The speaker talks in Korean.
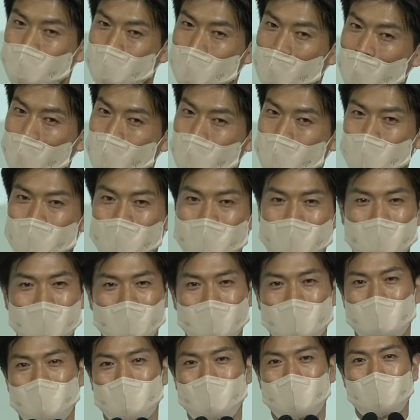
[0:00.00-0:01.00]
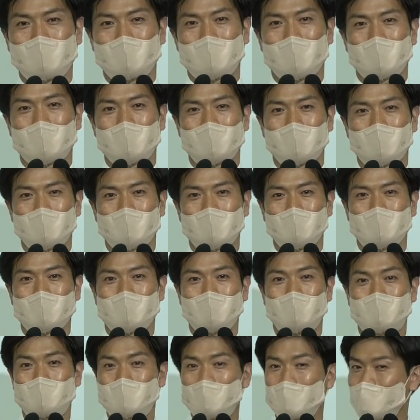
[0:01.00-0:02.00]
사업이 번창했습니다.
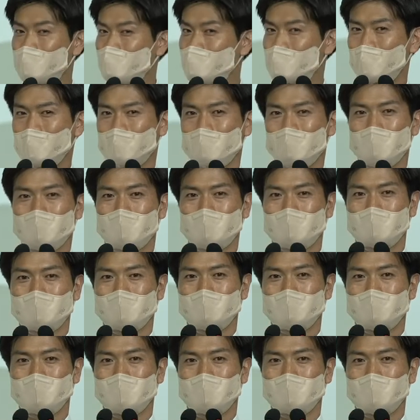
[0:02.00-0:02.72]
어잘 살아요.